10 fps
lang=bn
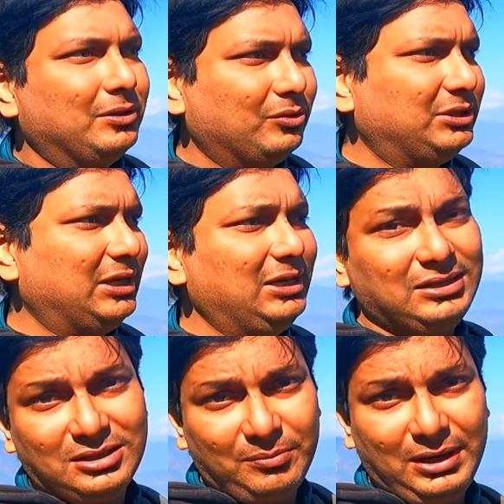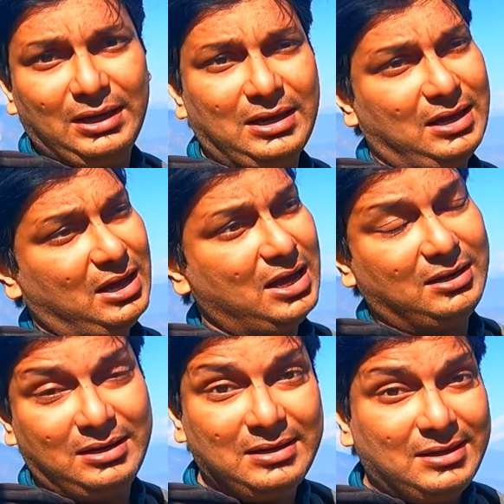তো সেই হিসাবে আর
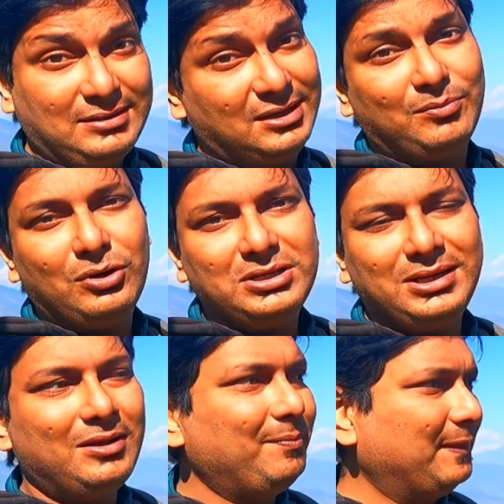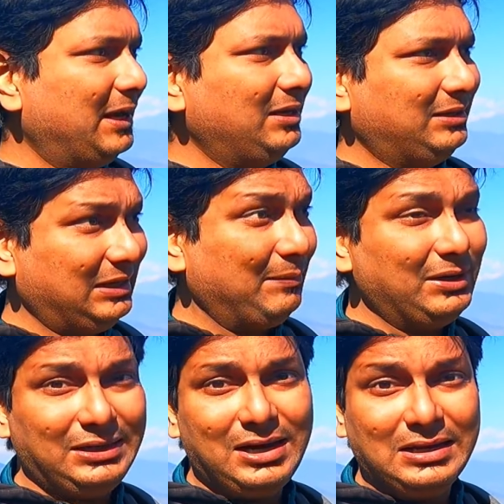যেটা বলেছিলাম এই টেমি
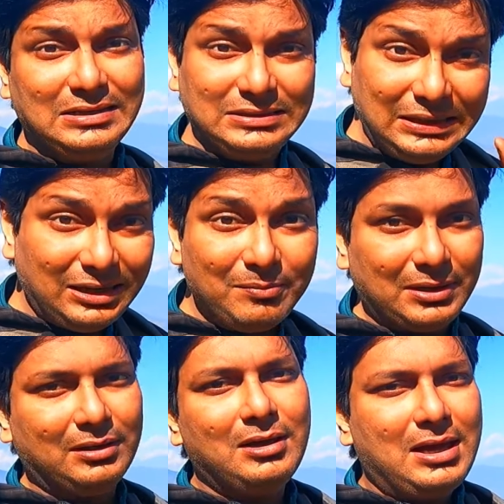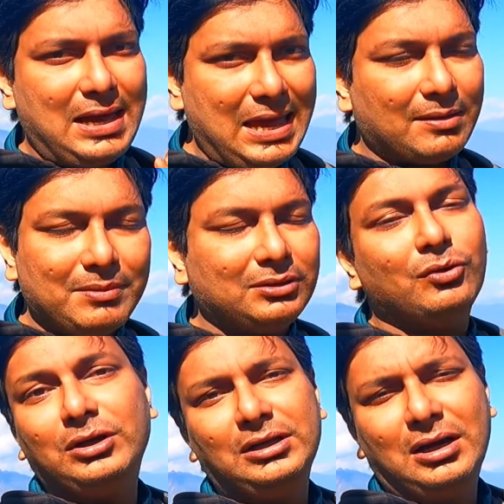টি গার্ডেন সিকিমের একমাত্র
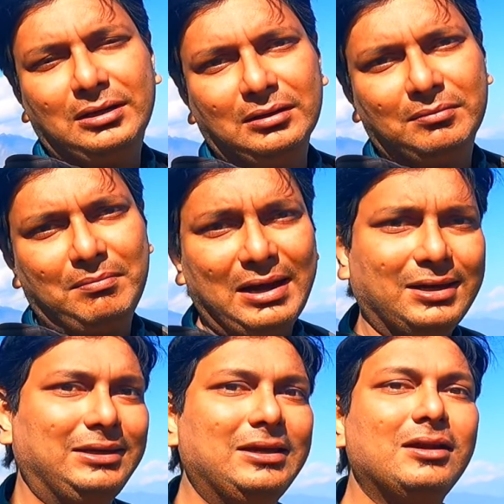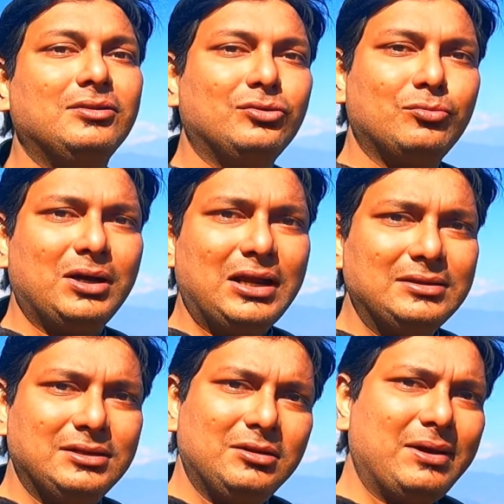টি গার্ডেন বাকি টি গার্ডেন তো তোমরা
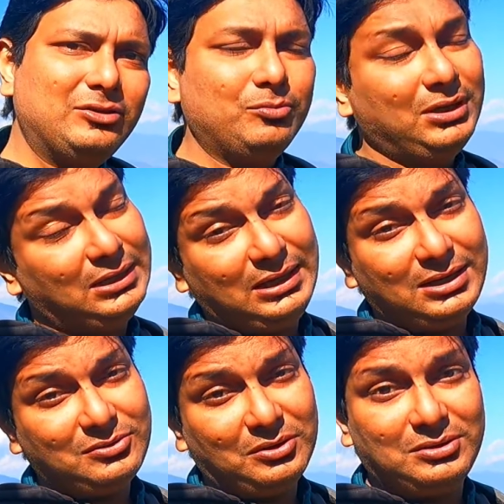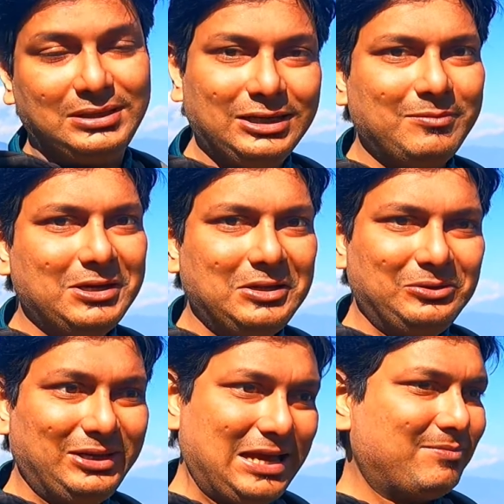দার্জিলিং বা এইসব দিকে দেখেছো কিন্তু সিকিমে কিন্তু
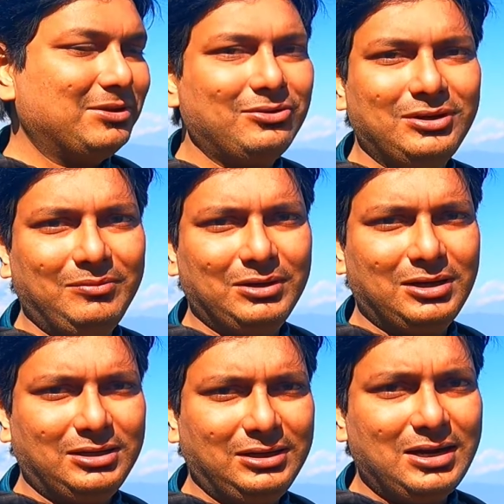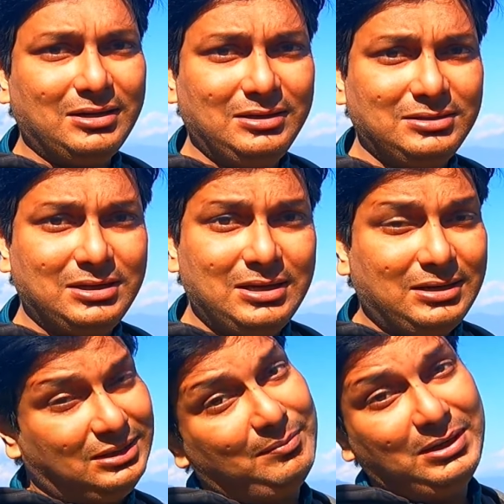এই একমাত্র টি টি গার্ডেন ইস
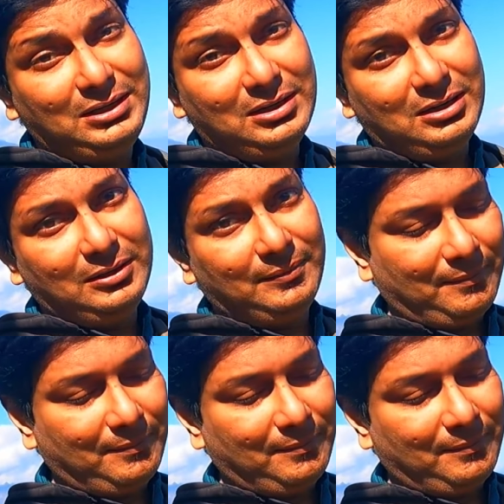তেমি টি গার্ডেন